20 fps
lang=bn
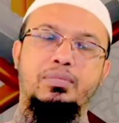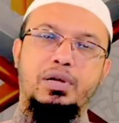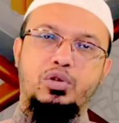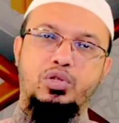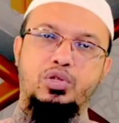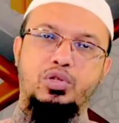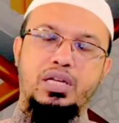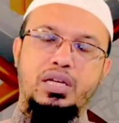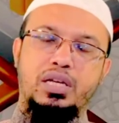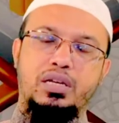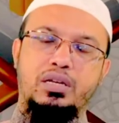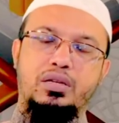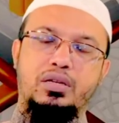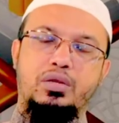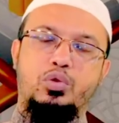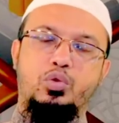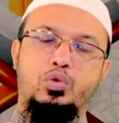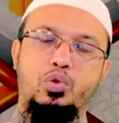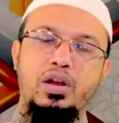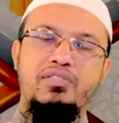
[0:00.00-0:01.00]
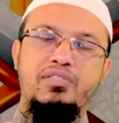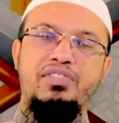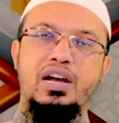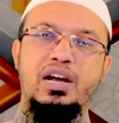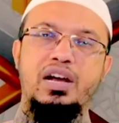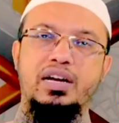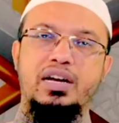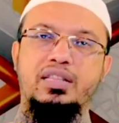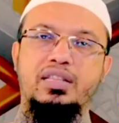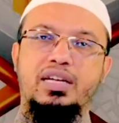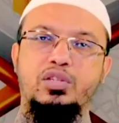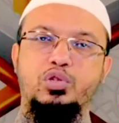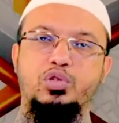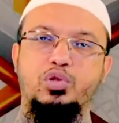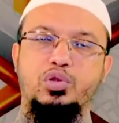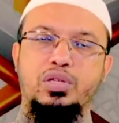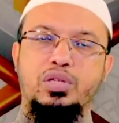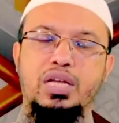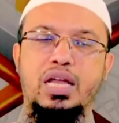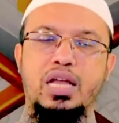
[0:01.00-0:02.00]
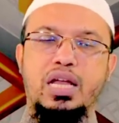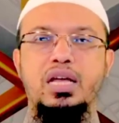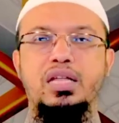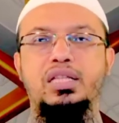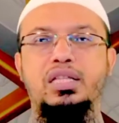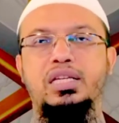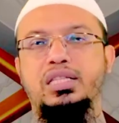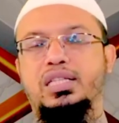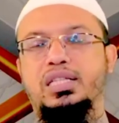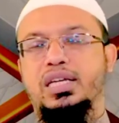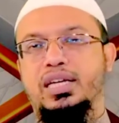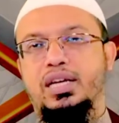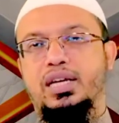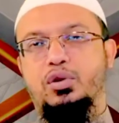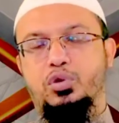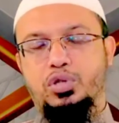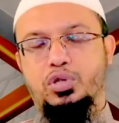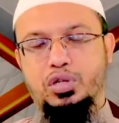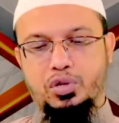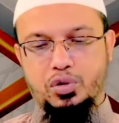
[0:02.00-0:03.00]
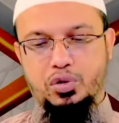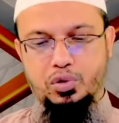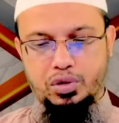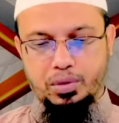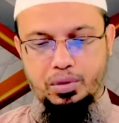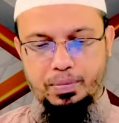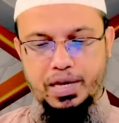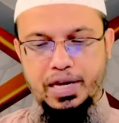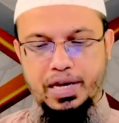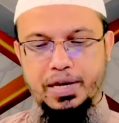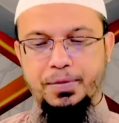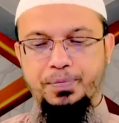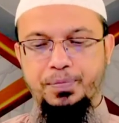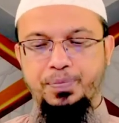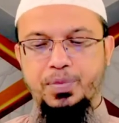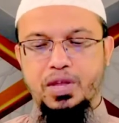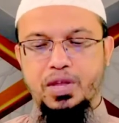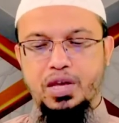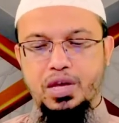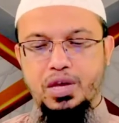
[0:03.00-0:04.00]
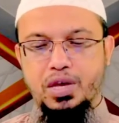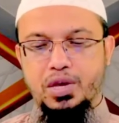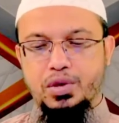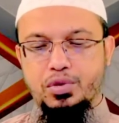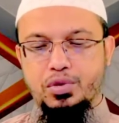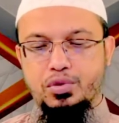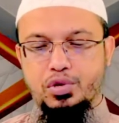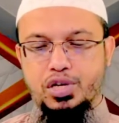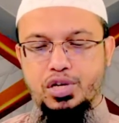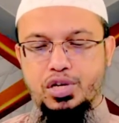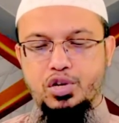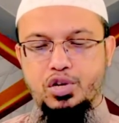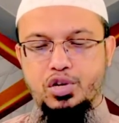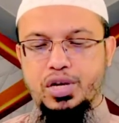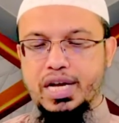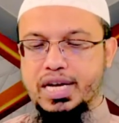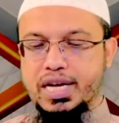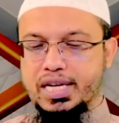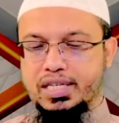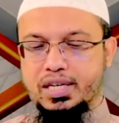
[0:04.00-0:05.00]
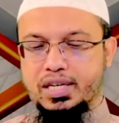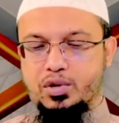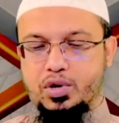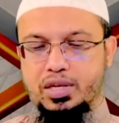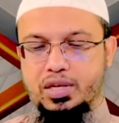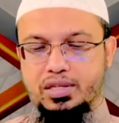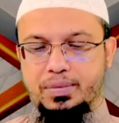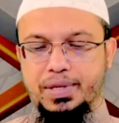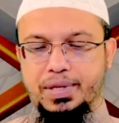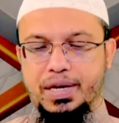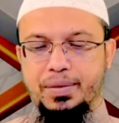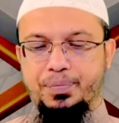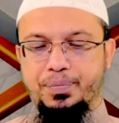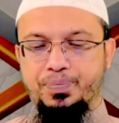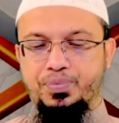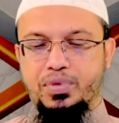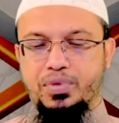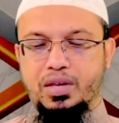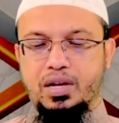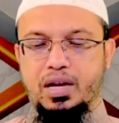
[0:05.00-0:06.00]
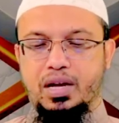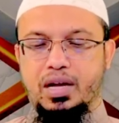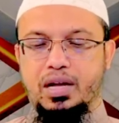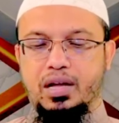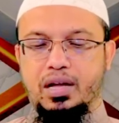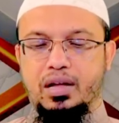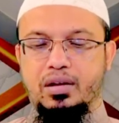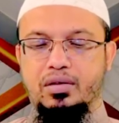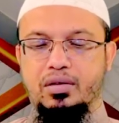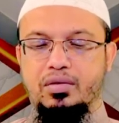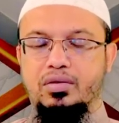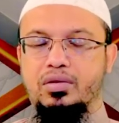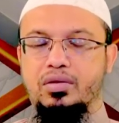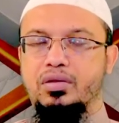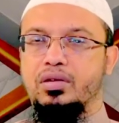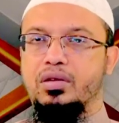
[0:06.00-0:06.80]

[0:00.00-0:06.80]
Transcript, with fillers: এটা মানুষের তুলে ফেলাটা তার জন্য নানা দিক থেকে ক্ষতিকর হতে পারে তো সেজন্য এই কাজটি করা যাবে না আর